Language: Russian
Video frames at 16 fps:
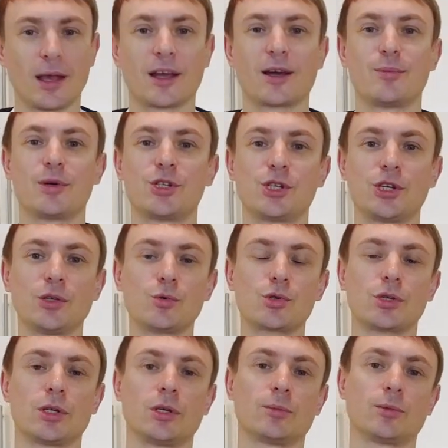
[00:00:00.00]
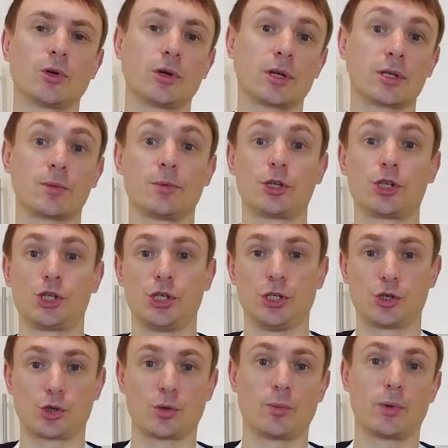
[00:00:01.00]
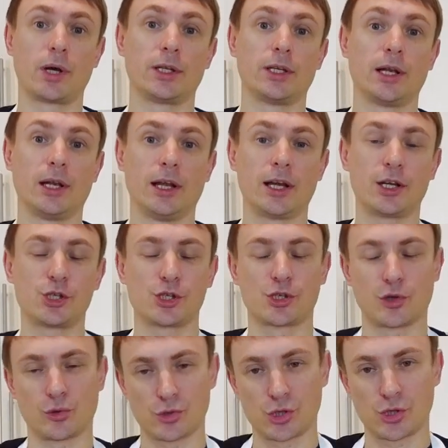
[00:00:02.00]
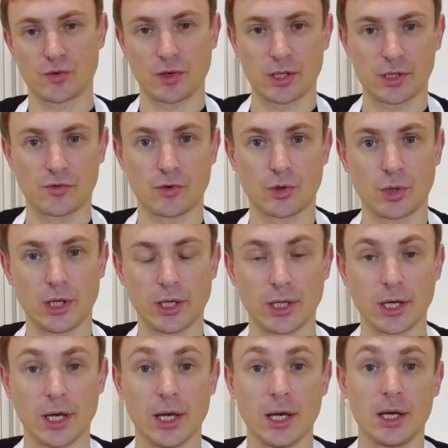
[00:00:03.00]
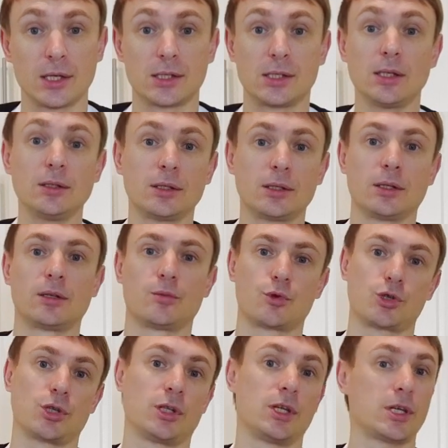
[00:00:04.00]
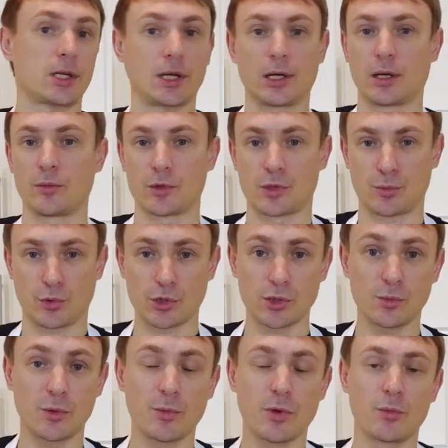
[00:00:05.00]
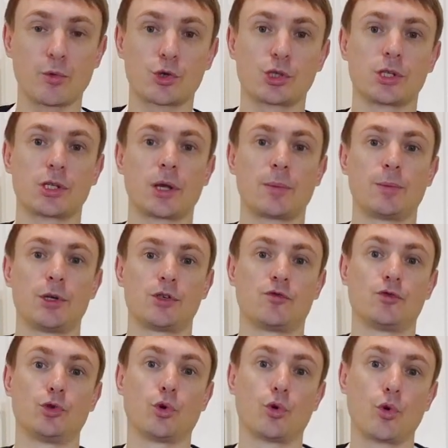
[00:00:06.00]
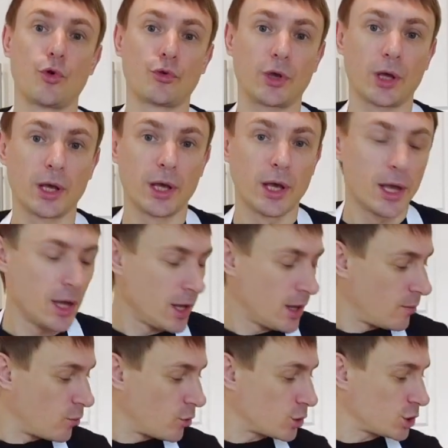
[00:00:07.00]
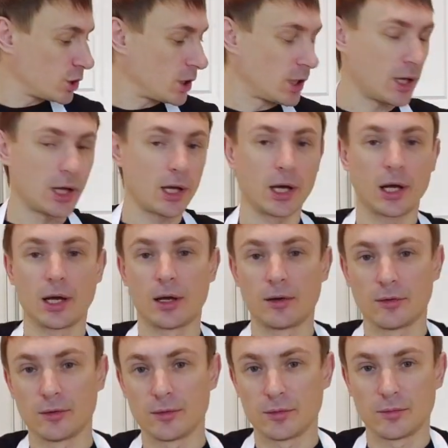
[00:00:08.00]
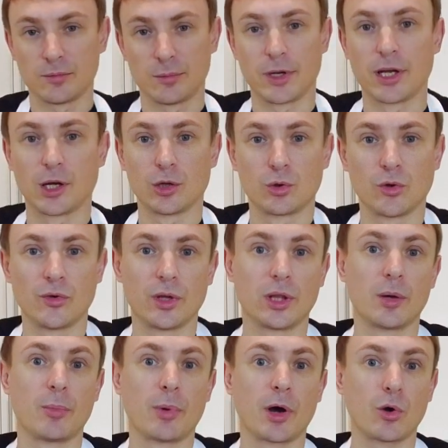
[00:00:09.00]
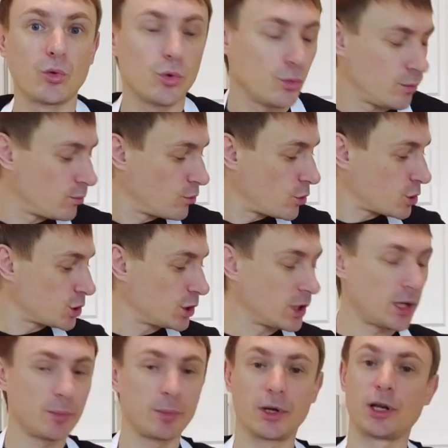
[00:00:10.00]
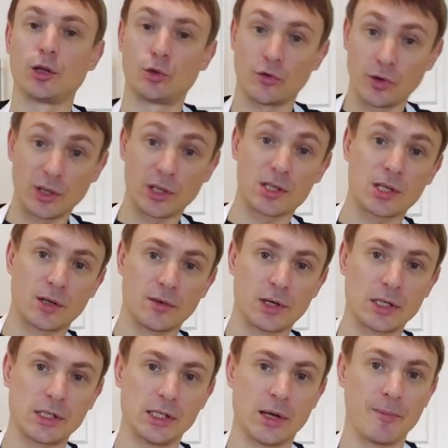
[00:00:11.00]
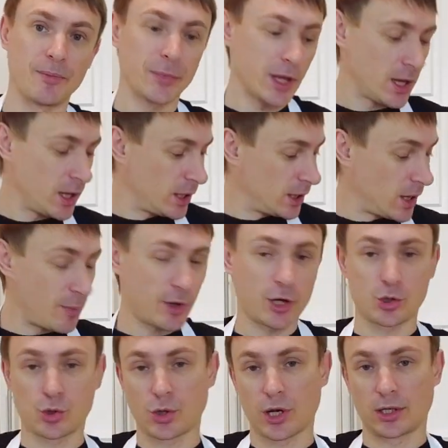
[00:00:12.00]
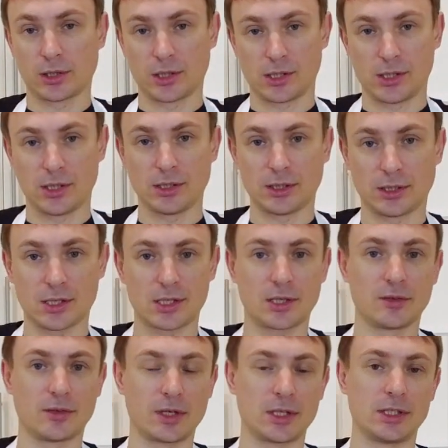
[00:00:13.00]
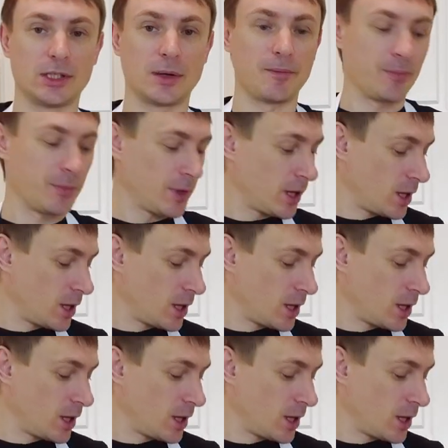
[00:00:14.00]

Кабачки нужно немного размягчить, чтобы они легче скручивались в рулет. Сделать это можно несколькими способами. Можно запечь в духовке, можно приготовить на пару, можно приготовить на сковороде. Я покажу, как это сделать на сковороде.